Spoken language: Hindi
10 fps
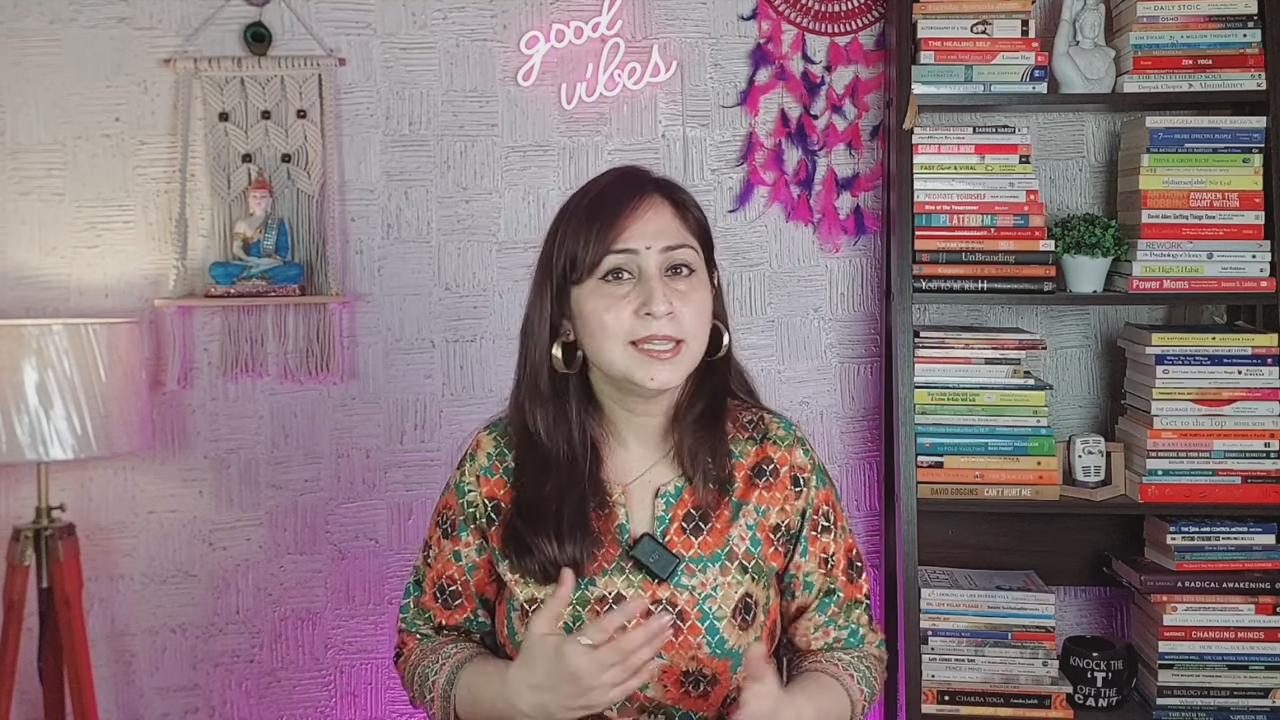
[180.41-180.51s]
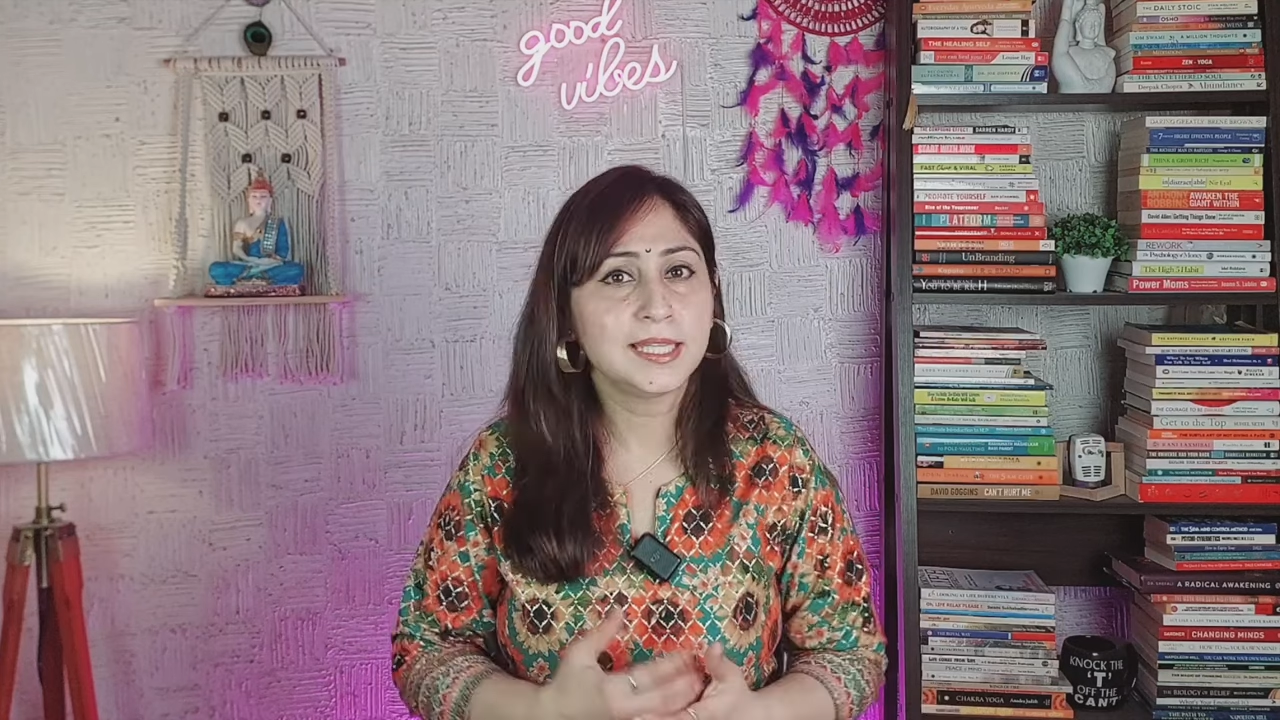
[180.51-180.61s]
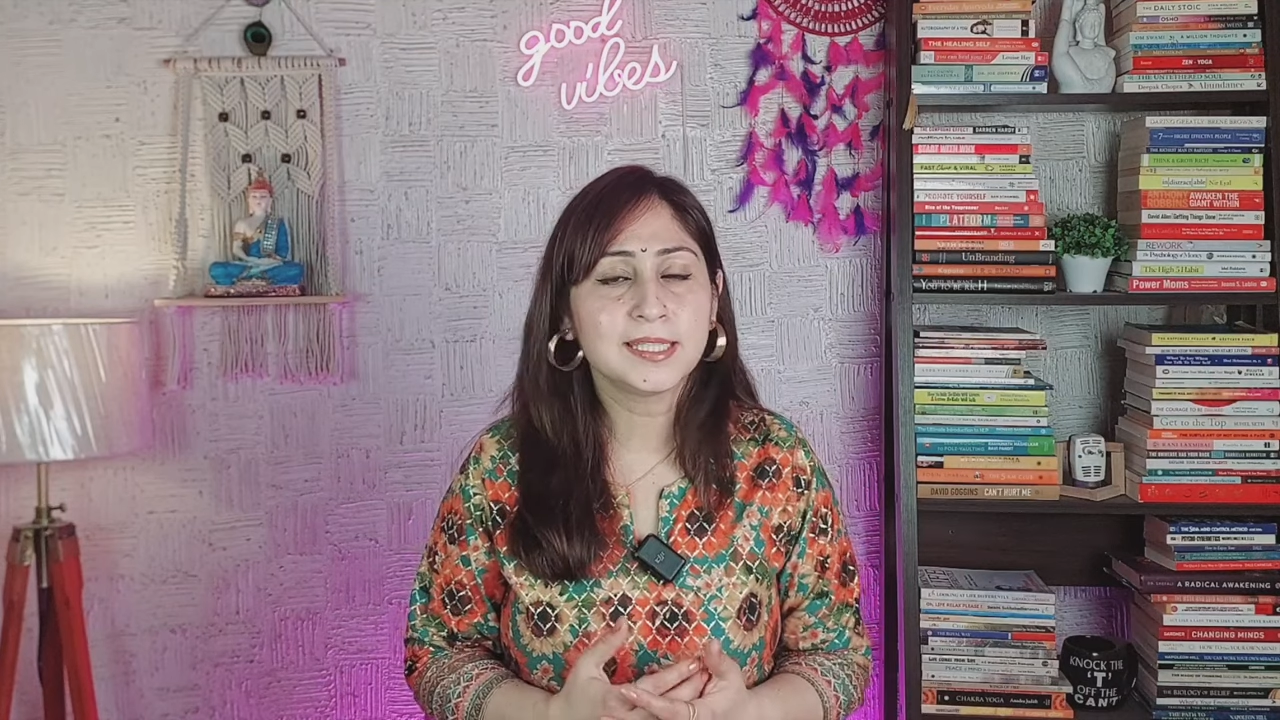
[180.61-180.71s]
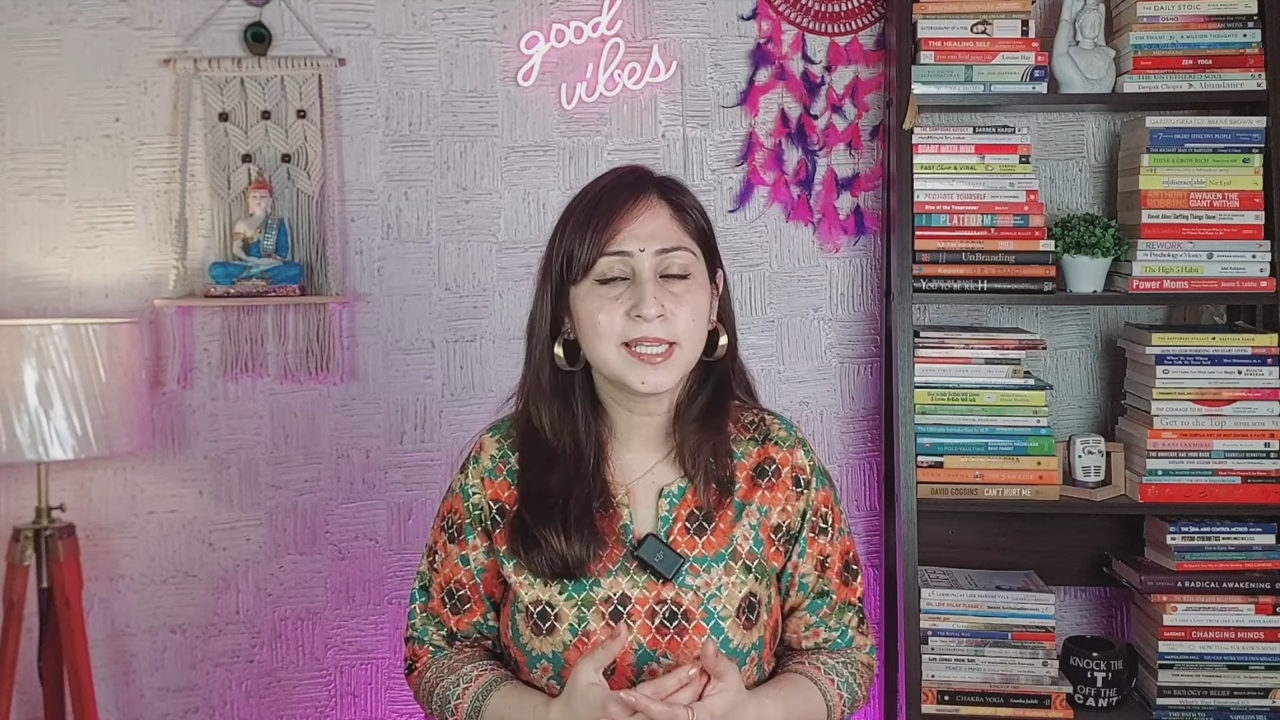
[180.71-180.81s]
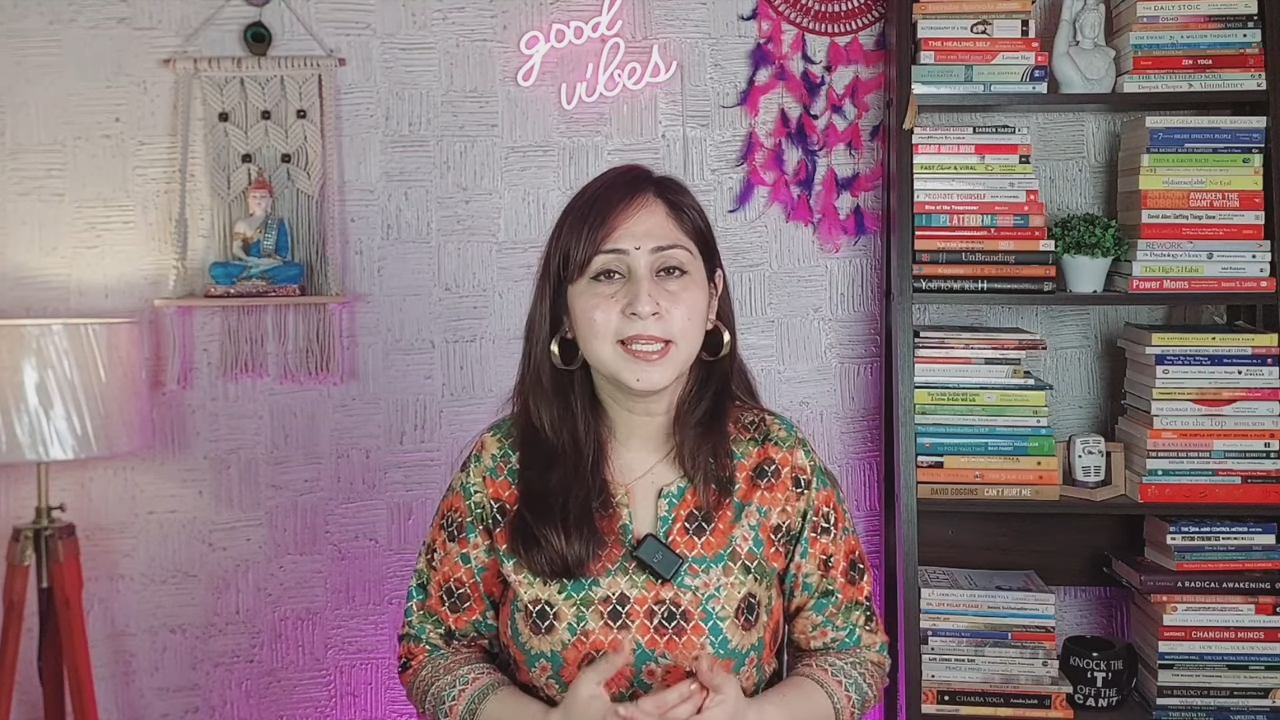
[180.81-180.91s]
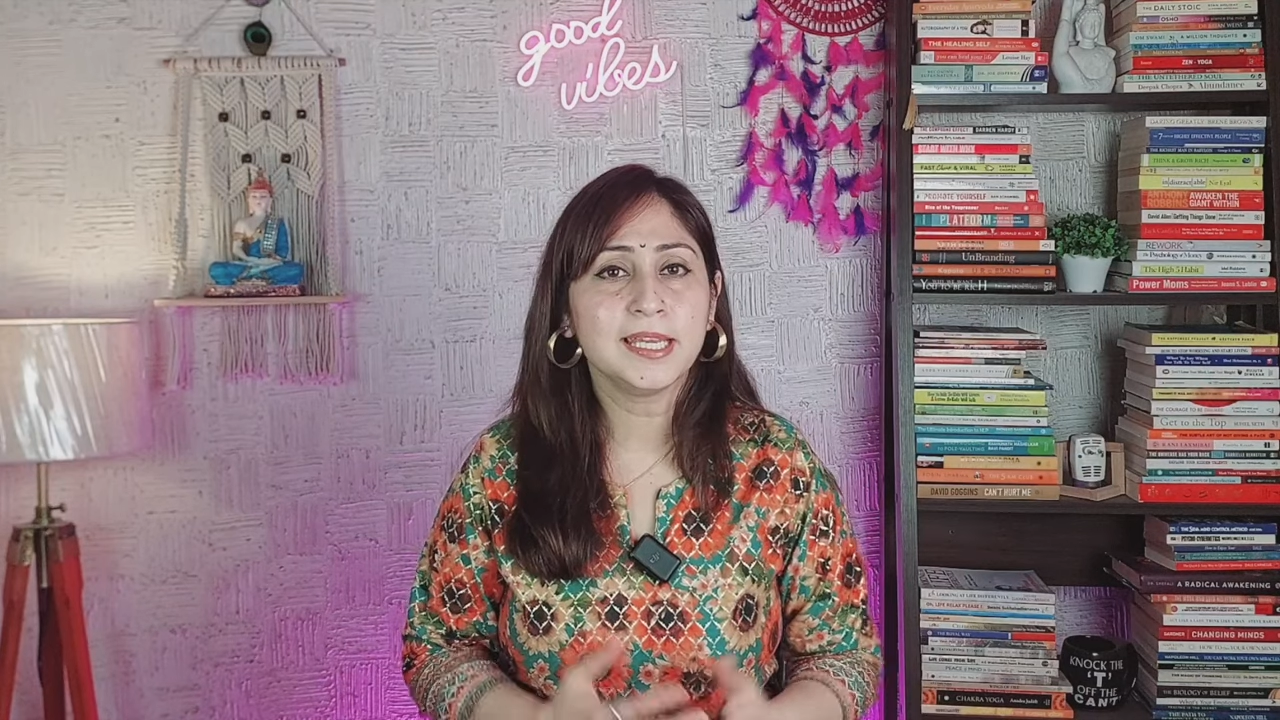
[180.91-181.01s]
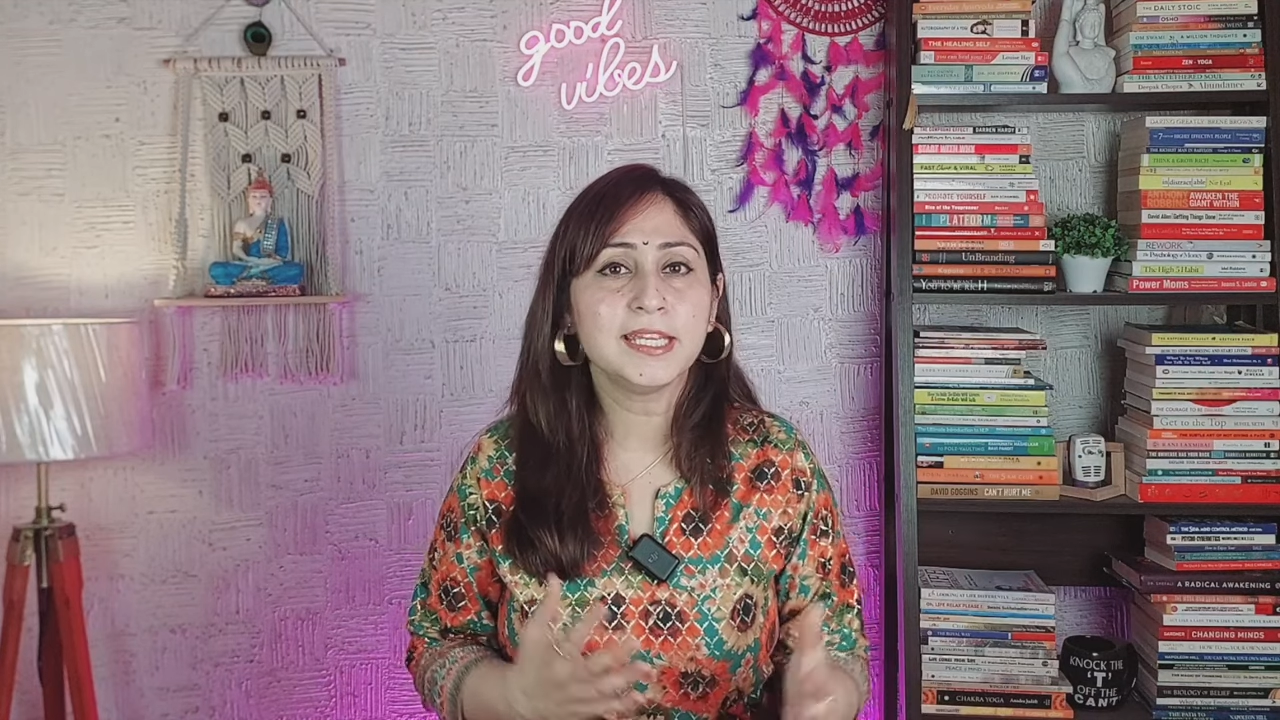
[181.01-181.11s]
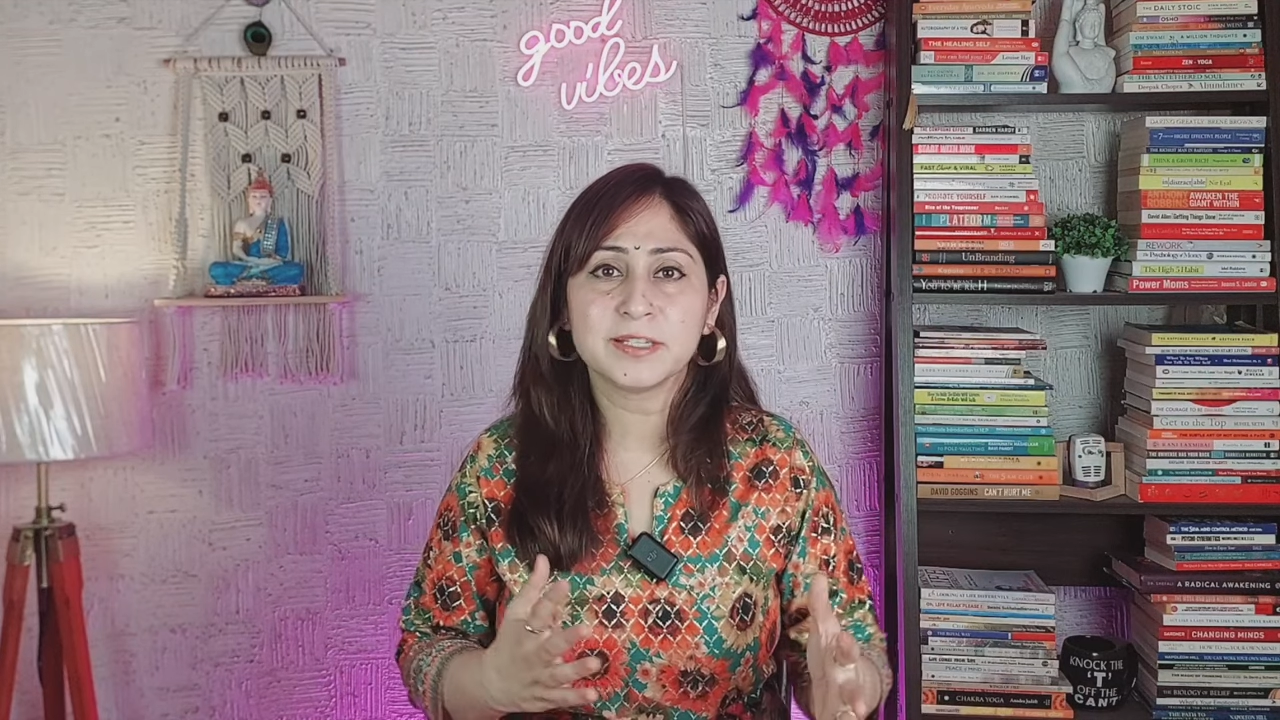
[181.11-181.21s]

तीसरा ये कि जब